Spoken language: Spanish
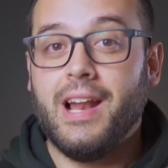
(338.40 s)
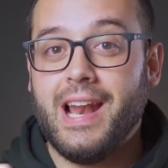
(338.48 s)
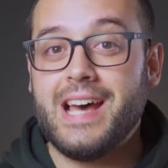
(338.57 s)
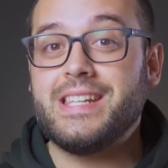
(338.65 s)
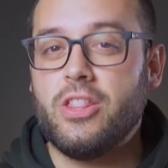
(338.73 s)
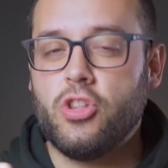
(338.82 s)

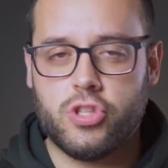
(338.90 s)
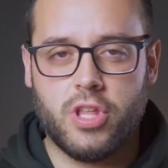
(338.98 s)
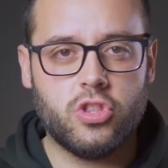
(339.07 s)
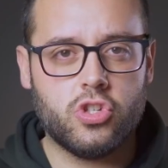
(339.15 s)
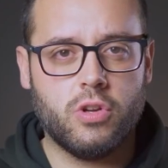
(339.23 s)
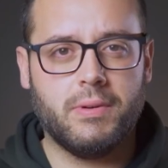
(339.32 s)
La ASI
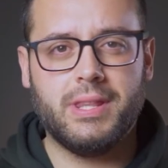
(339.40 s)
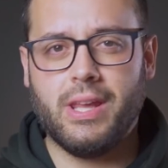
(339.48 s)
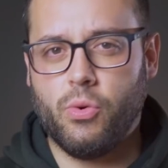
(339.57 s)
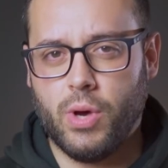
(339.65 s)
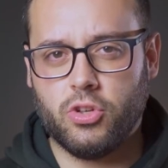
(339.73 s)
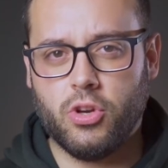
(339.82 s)

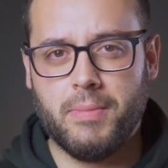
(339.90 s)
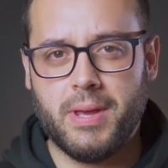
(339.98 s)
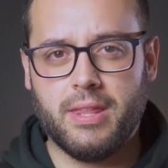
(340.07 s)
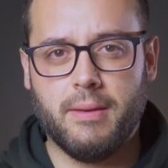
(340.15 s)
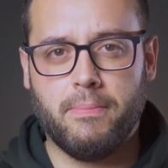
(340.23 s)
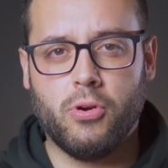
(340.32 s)

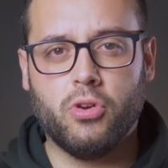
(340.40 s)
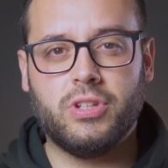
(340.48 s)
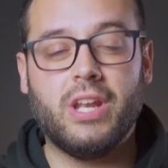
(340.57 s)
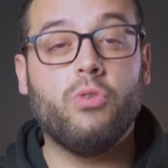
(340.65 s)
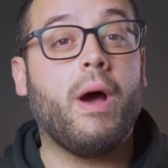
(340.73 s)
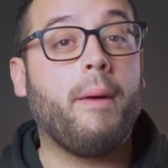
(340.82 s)
294MC Pro
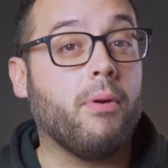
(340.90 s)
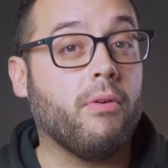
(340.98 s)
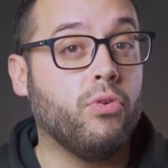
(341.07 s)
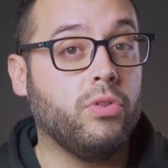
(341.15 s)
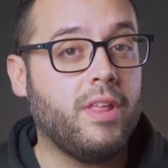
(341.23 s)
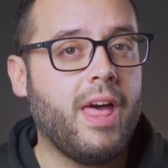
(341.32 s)
tiene una
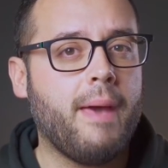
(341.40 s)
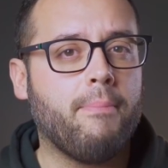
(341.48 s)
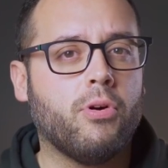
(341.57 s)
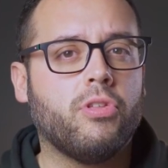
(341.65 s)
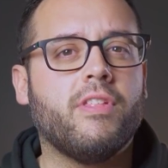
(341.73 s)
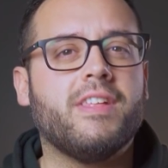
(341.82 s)
profundidad de
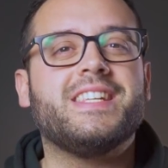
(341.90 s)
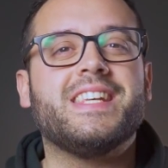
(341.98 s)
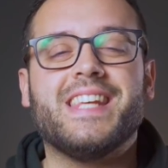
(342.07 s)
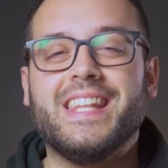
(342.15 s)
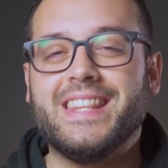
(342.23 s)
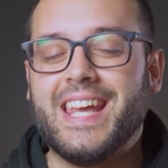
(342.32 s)
pozo de
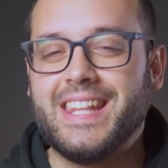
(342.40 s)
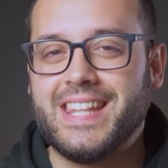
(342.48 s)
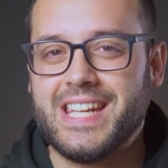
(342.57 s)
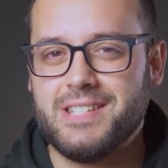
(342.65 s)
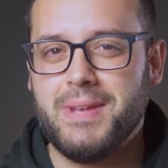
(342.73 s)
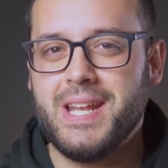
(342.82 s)

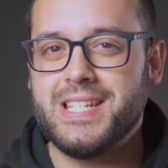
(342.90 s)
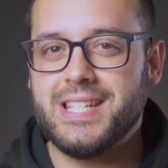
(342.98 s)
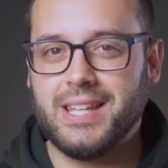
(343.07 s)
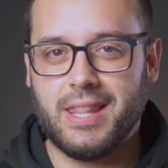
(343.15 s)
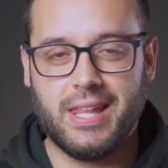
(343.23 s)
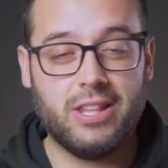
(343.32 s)

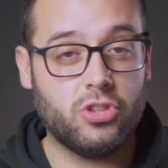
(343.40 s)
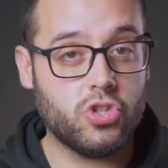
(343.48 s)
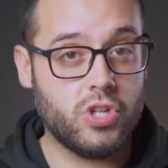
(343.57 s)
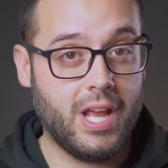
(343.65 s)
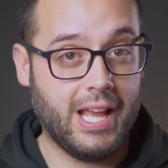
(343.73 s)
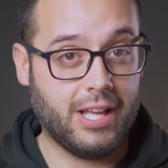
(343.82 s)

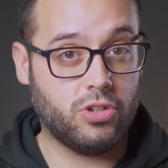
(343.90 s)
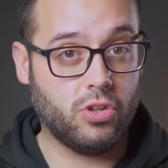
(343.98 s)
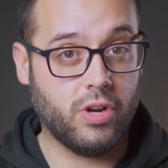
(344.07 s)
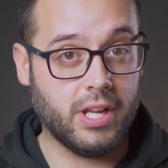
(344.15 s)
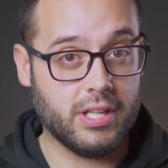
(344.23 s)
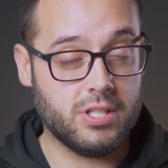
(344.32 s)
63.700
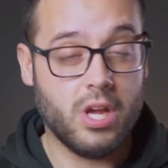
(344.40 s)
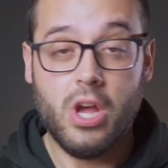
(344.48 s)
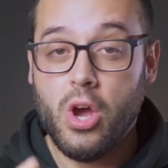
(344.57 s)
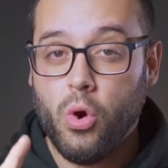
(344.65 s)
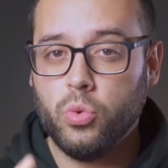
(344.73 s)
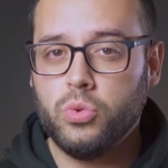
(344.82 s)
electrones,
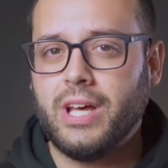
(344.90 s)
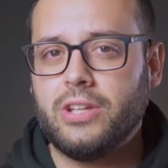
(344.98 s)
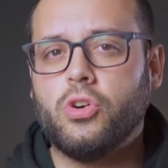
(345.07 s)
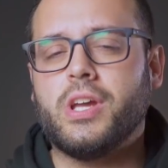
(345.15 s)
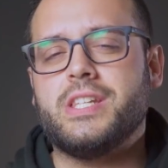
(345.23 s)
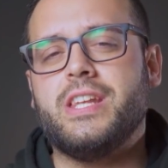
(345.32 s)
un
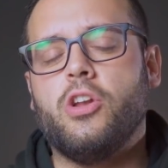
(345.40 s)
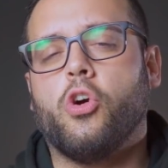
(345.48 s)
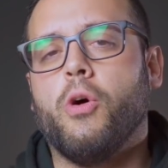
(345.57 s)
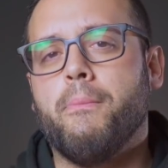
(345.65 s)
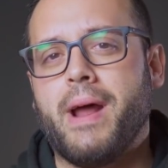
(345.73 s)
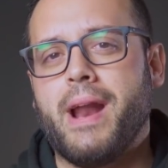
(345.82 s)
dato que si lo
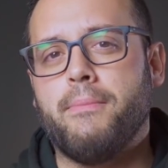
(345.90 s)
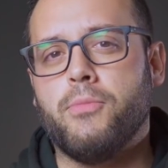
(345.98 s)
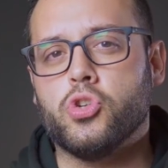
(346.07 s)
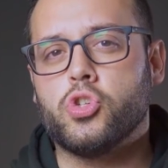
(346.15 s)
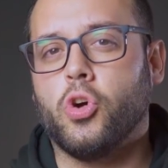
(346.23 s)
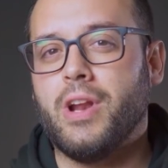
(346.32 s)

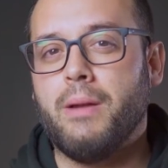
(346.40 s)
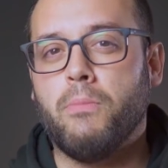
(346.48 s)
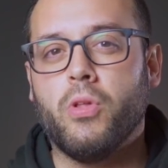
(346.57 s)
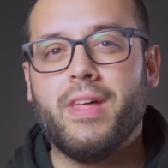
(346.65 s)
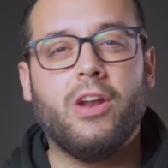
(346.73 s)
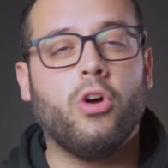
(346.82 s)
comparamos con el
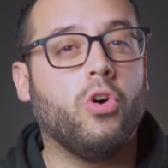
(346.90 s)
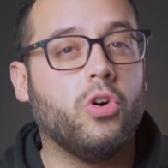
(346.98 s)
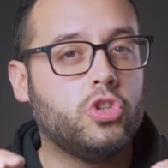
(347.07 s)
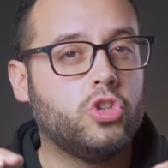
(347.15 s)
modelo